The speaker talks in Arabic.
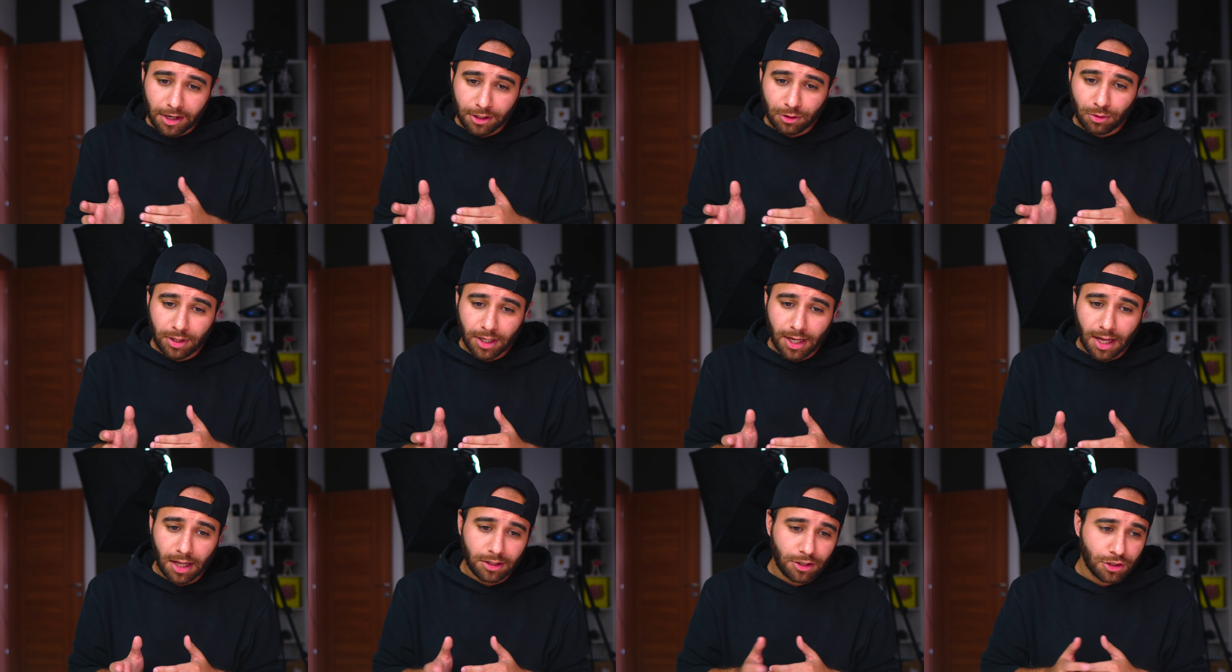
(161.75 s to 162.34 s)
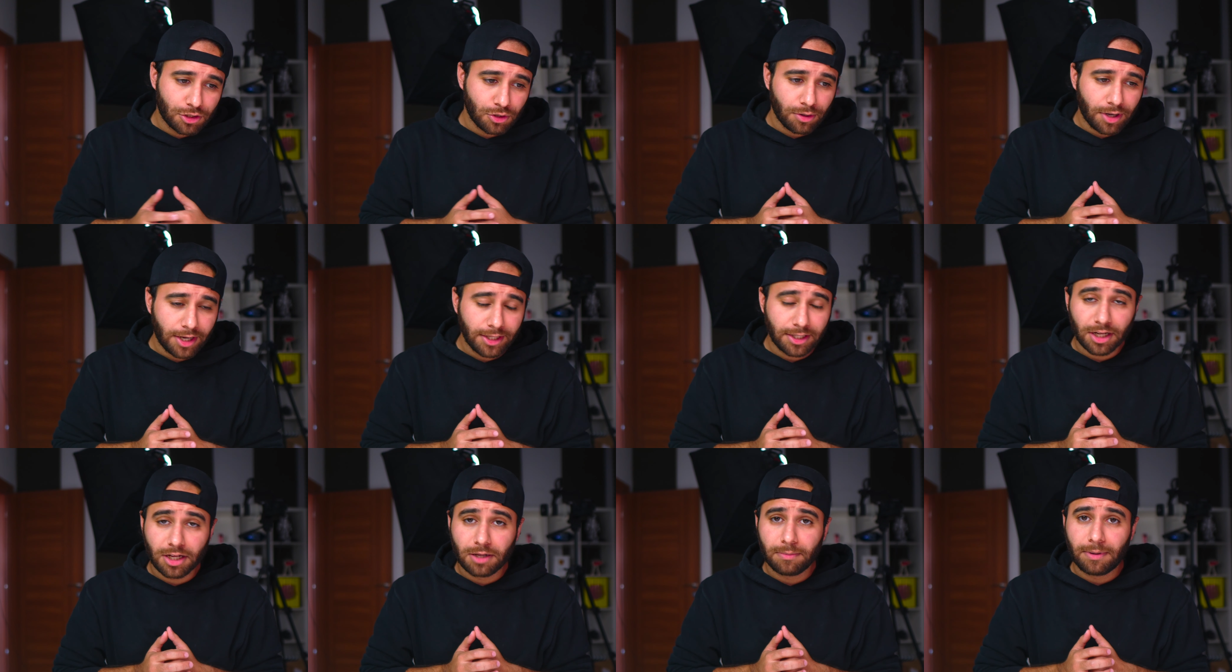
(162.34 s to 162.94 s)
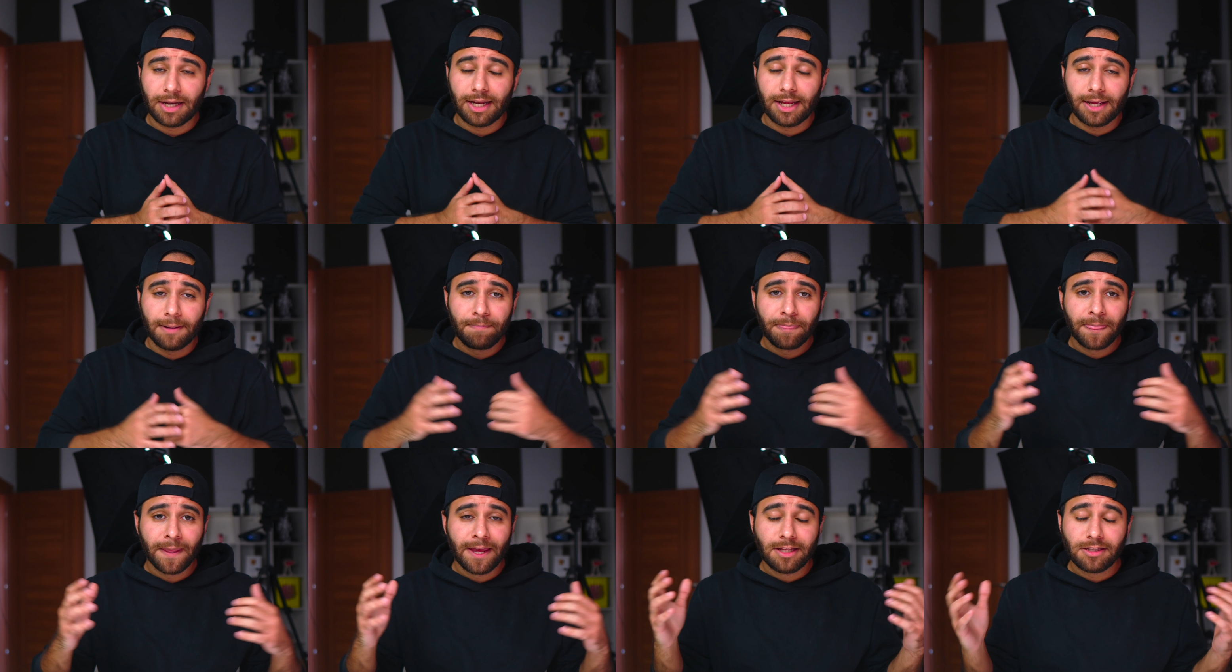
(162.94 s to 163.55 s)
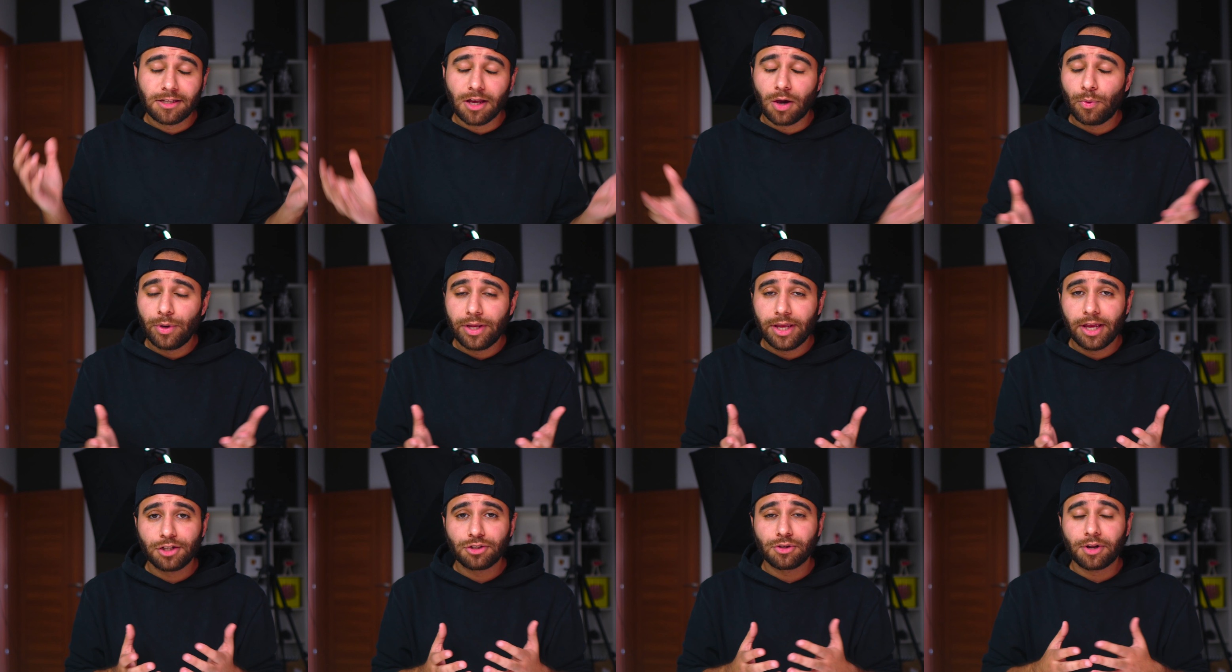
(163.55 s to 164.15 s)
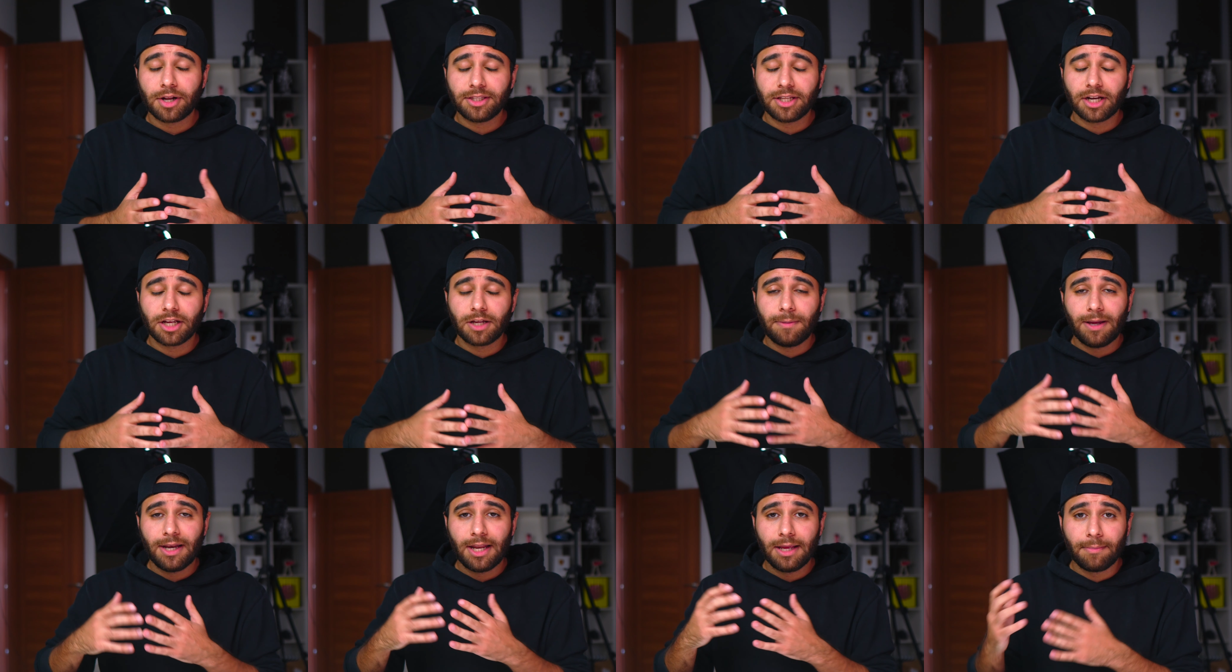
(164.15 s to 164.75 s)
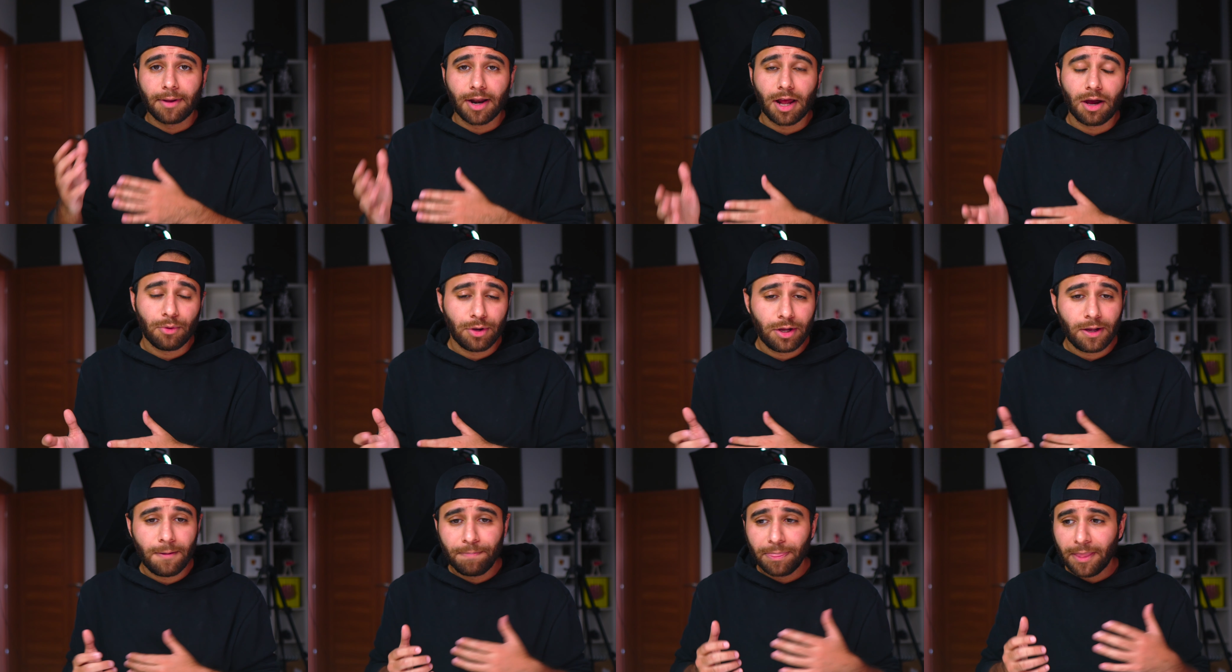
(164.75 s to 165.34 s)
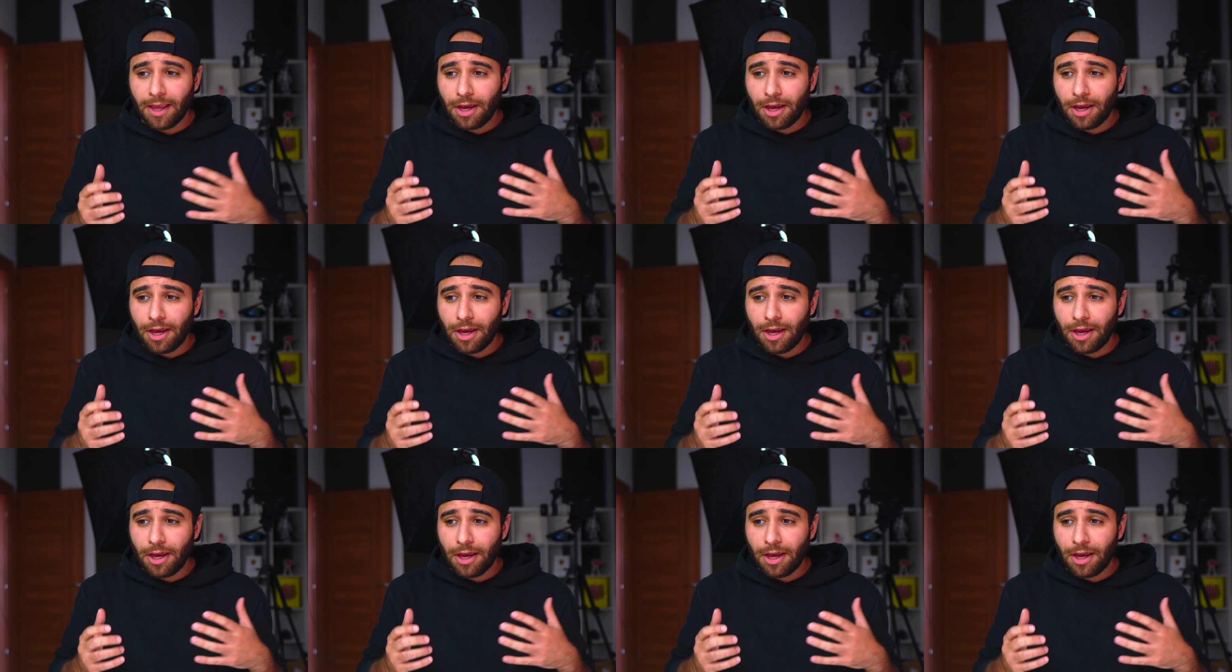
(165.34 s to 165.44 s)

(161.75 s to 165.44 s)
راح تقول لي خالد شلون راح تركب عليه تهويه شلون راح تركب عليه مراوح